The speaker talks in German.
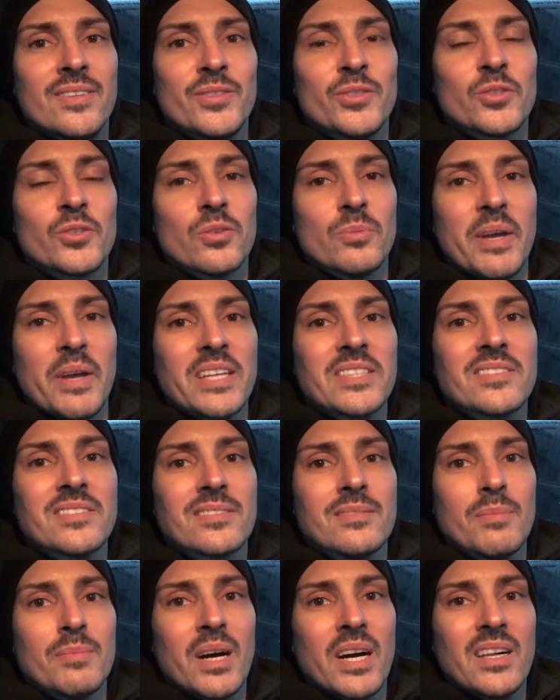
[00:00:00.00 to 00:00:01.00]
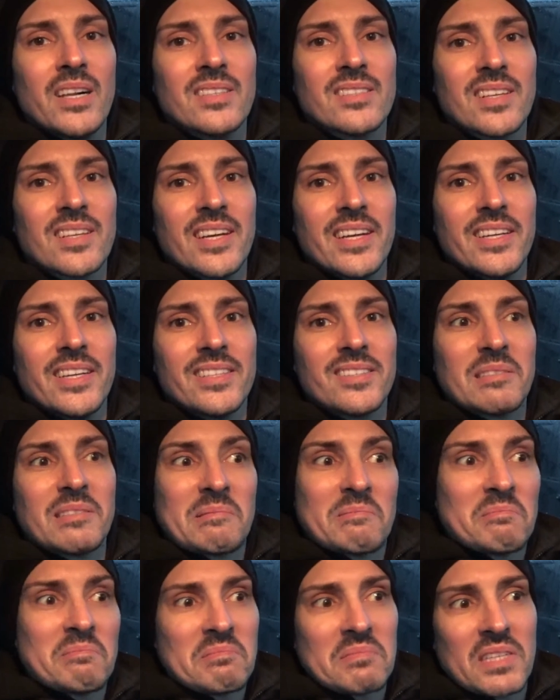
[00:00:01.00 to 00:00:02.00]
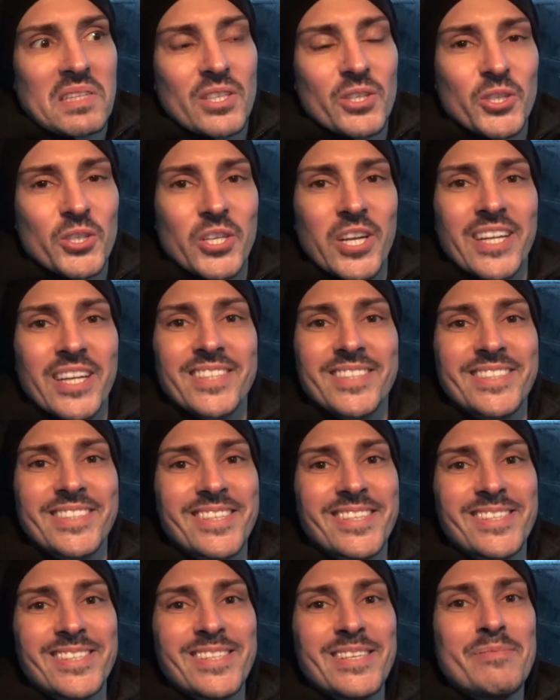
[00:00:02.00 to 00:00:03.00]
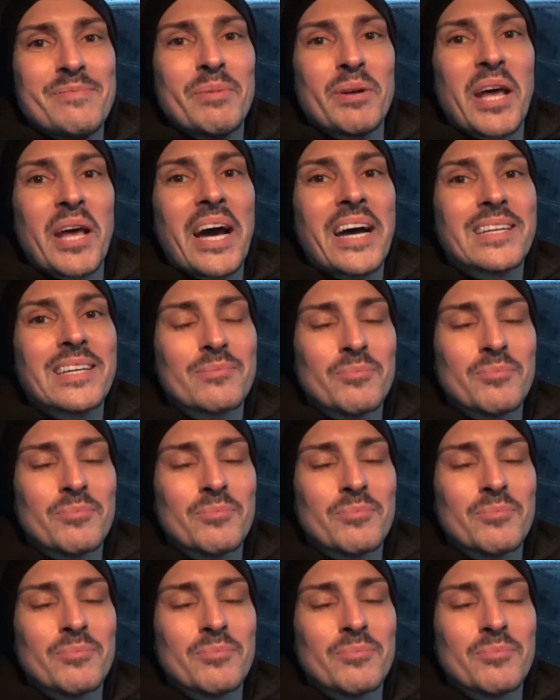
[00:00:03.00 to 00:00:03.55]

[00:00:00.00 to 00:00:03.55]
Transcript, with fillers: Zum ersten Mal seit ich schätze, sieben oder acht